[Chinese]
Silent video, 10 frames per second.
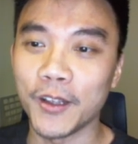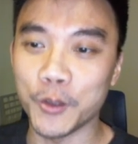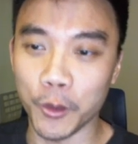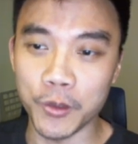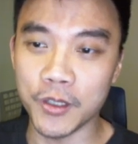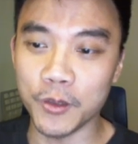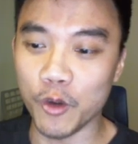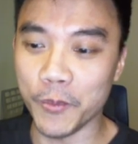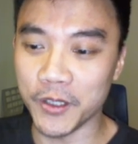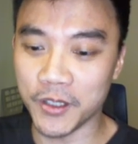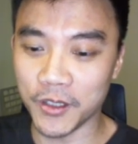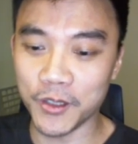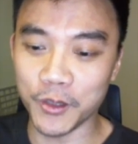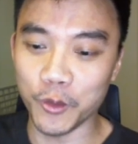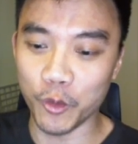总之我们支
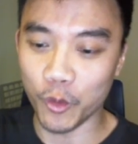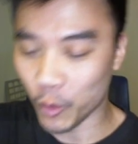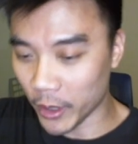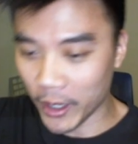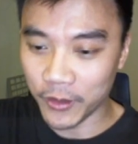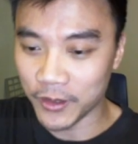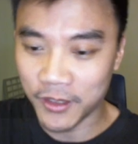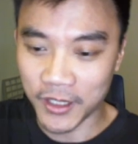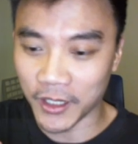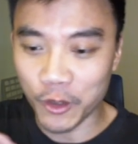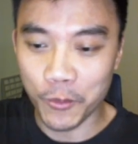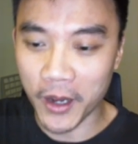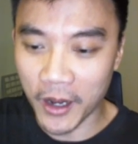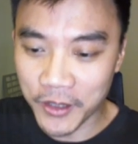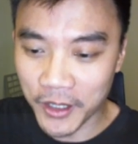持，我要建立我们
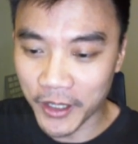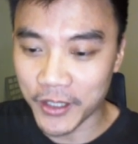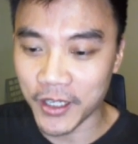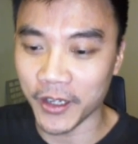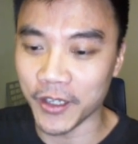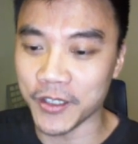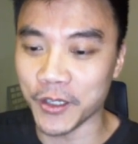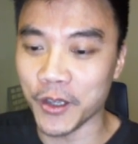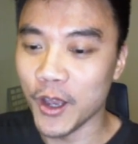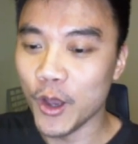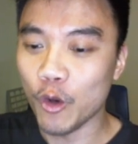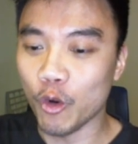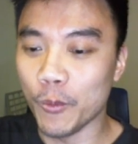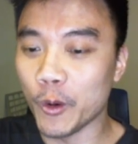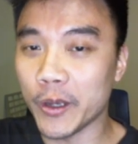刚刚这些立场，以及
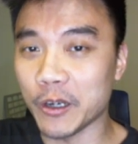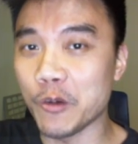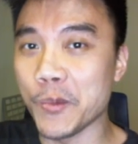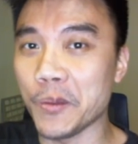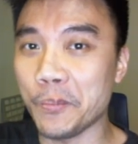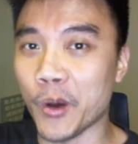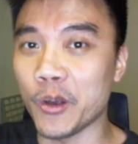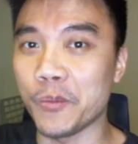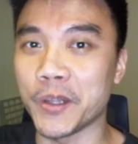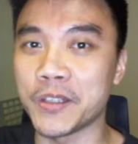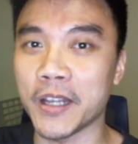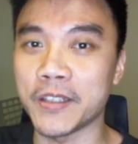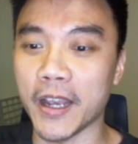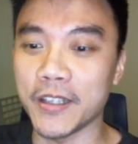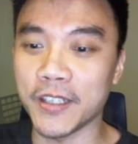我们会跟我们的朋友们站
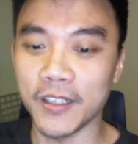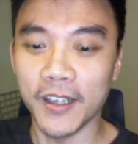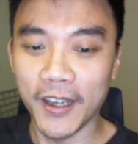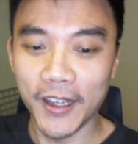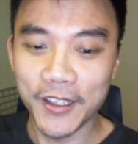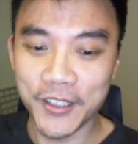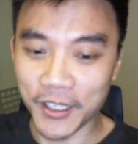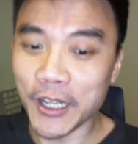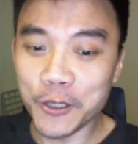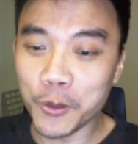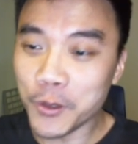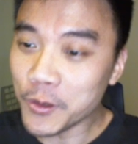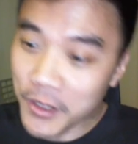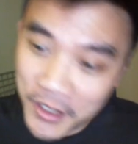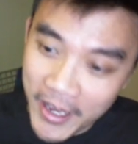在一起。简单说就
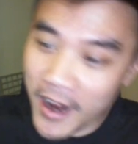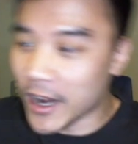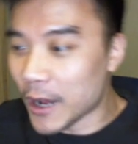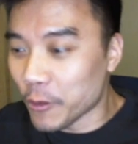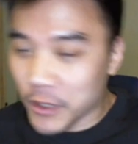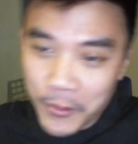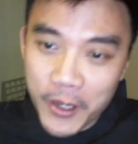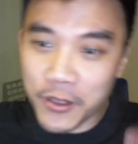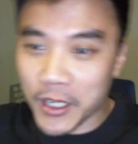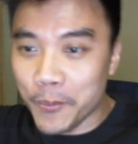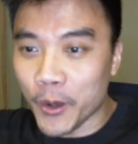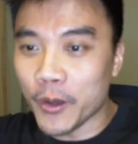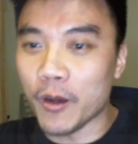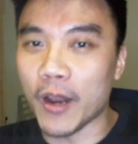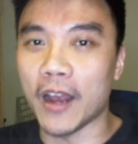是怎样啦，我这边有这些朋
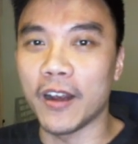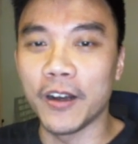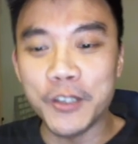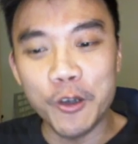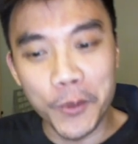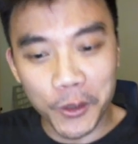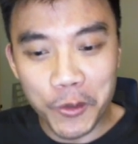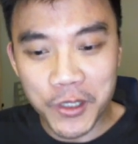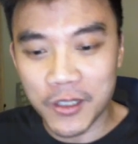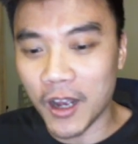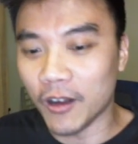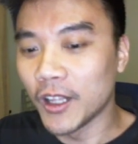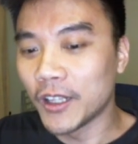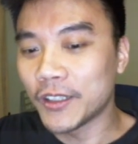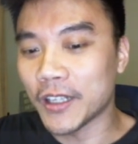友啦，而且我们都知道
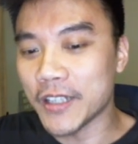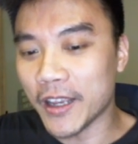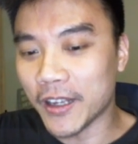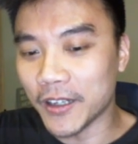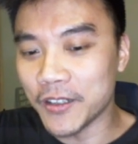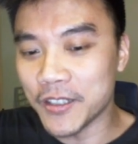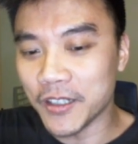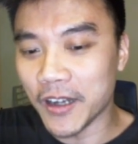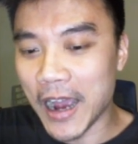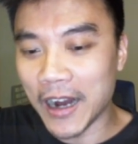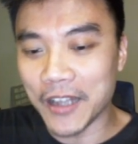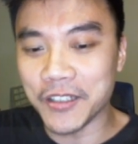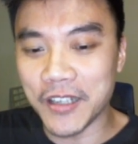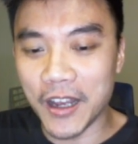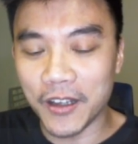他在跟这个阿拉
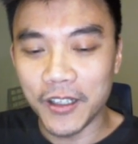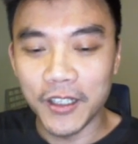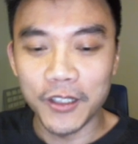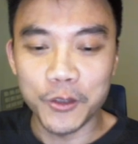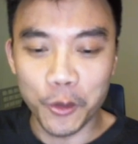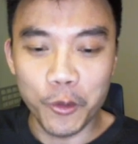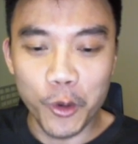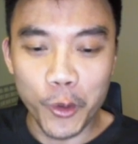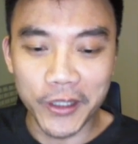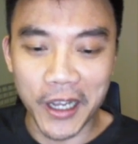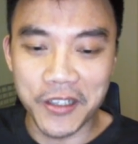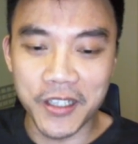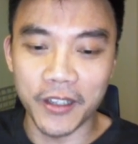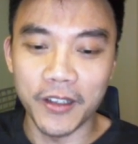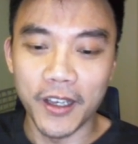斯加中国会谈
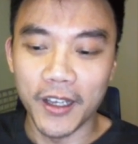前，